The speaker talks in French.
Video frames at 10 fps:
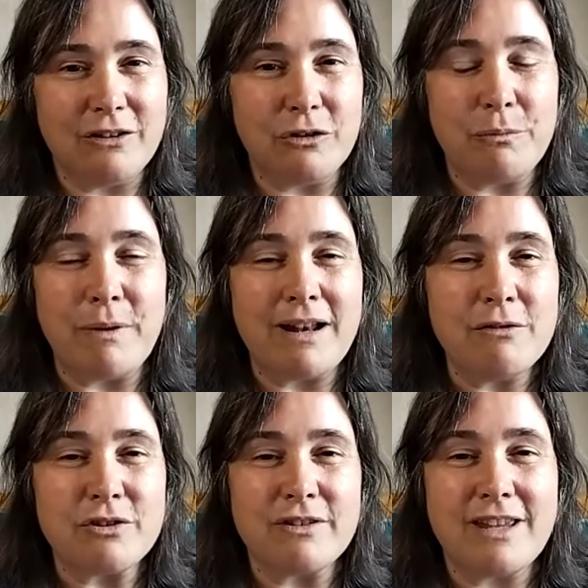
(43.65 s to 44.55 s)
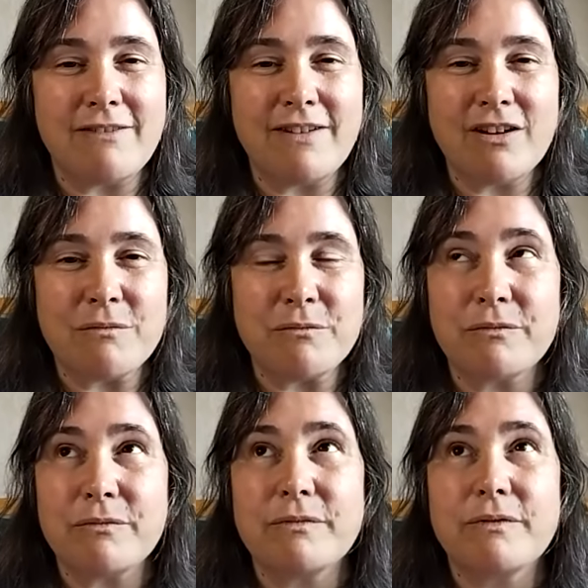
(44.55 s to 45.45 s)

de parler aux gens. Il y avait comme